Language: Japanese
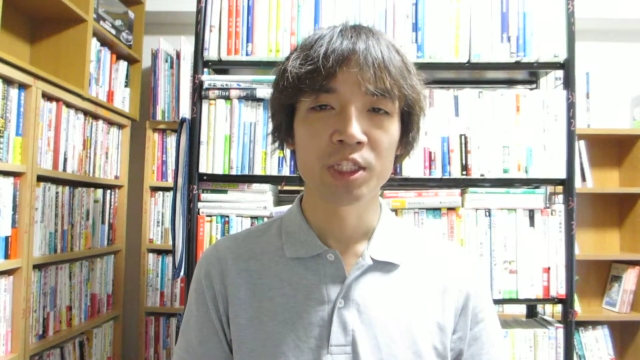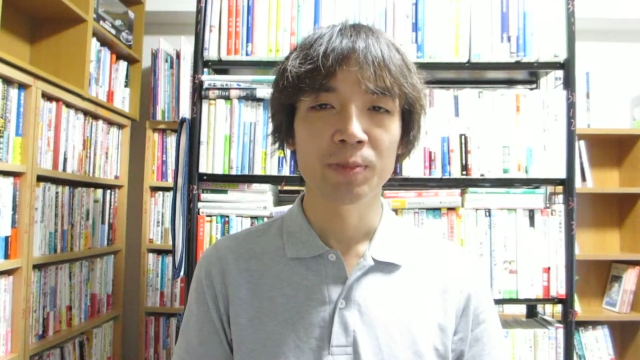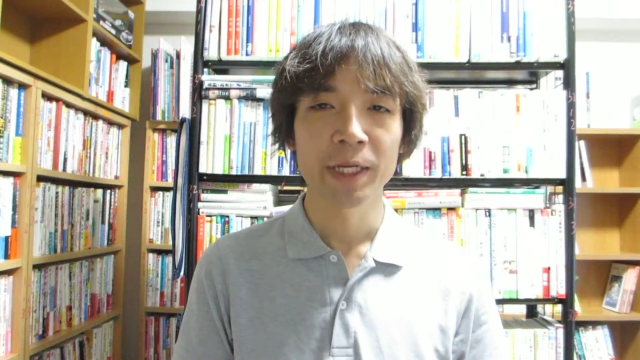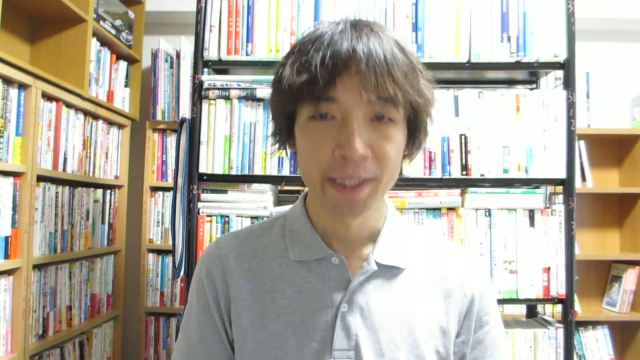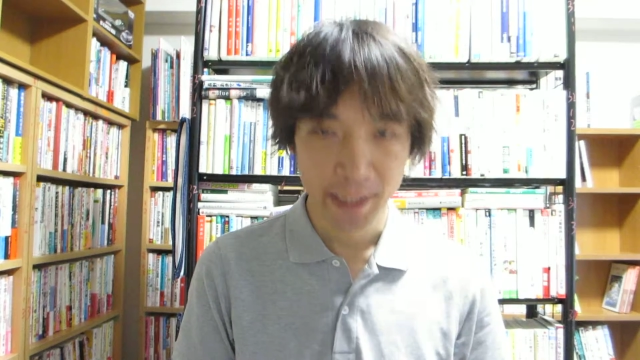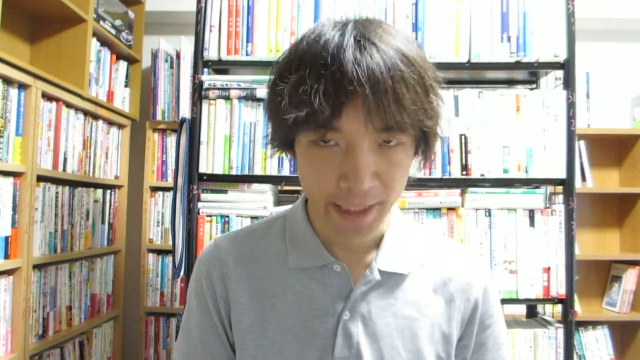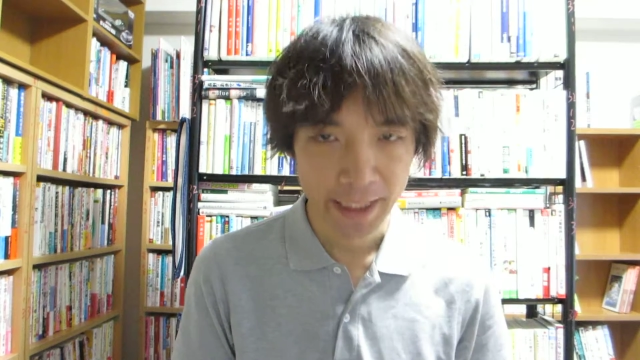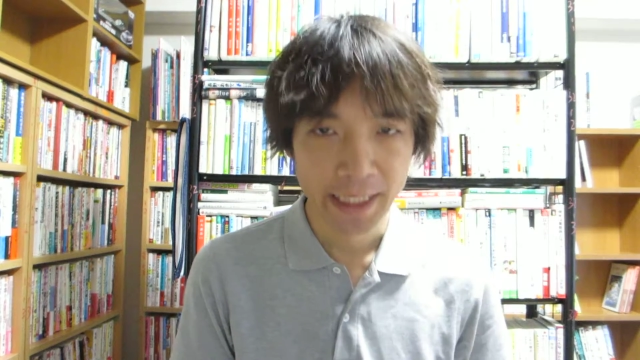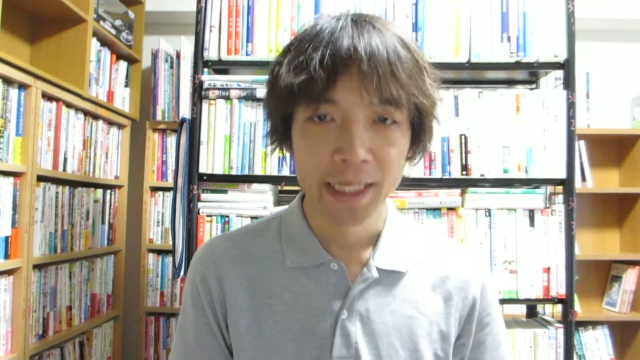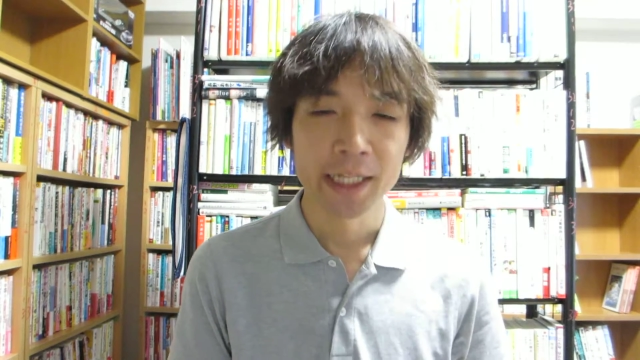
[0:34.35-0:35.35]
で縛ったり
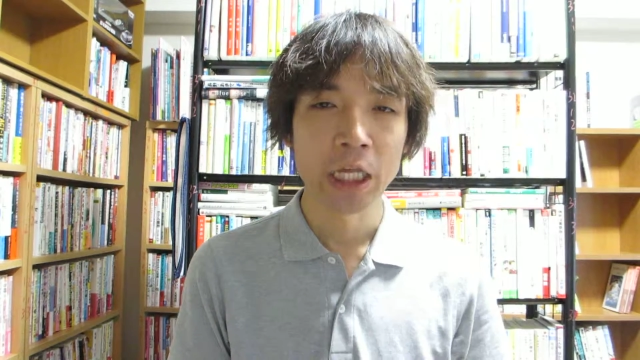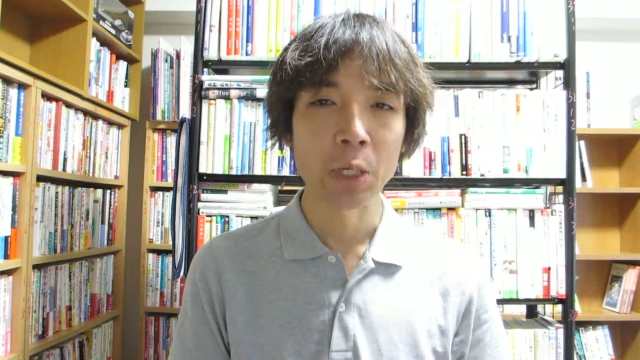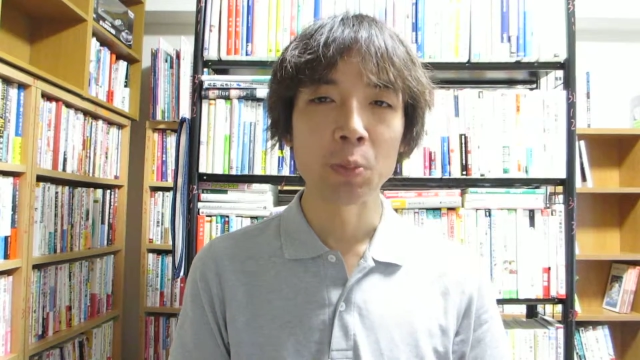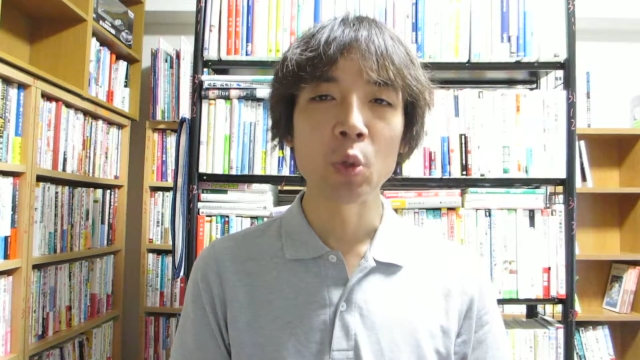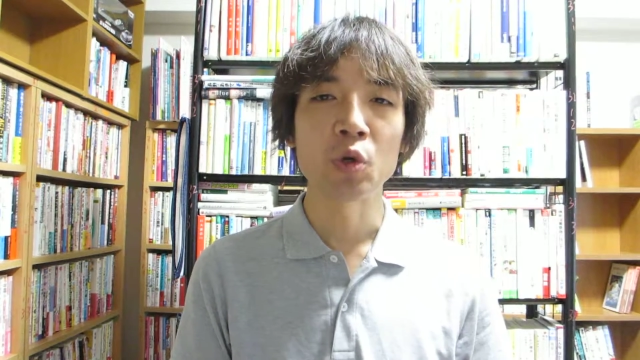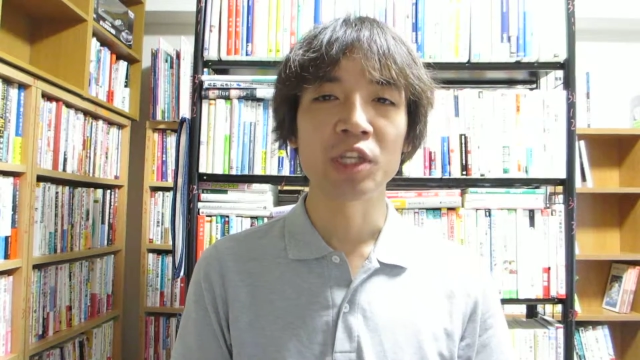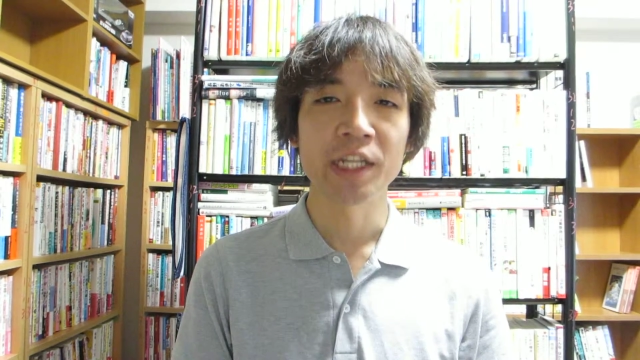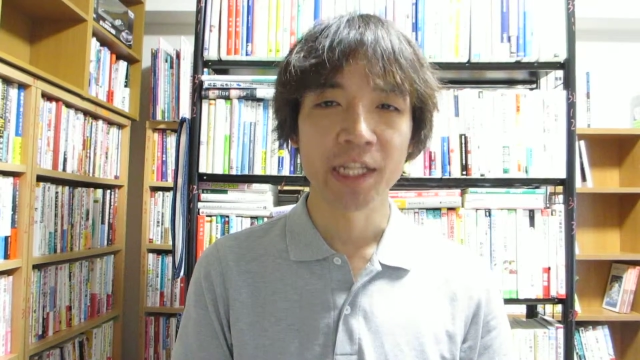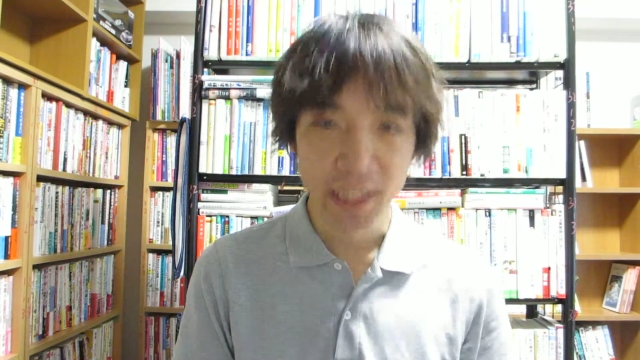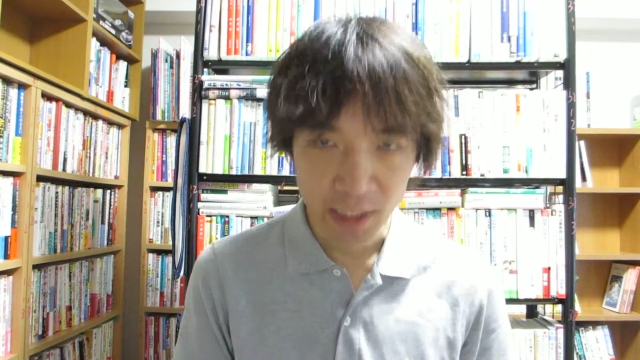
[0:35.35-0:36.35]
段ボールに
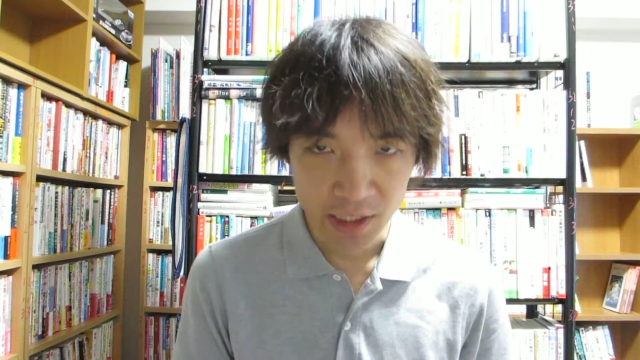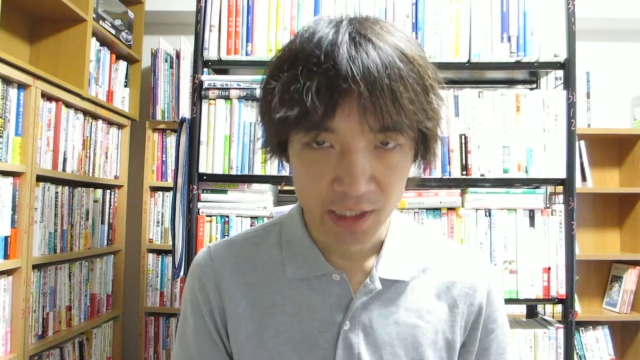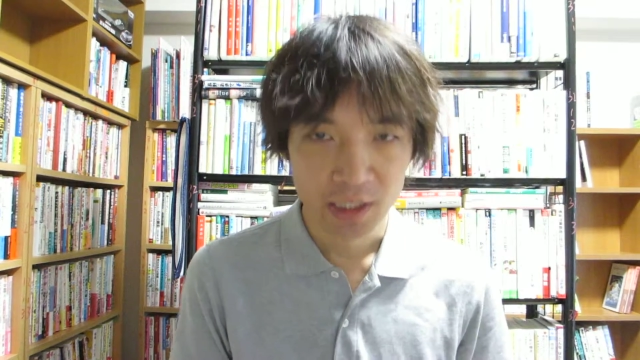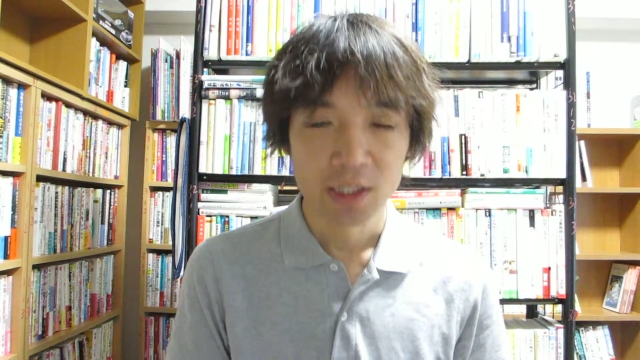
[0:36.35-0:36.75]
入れたり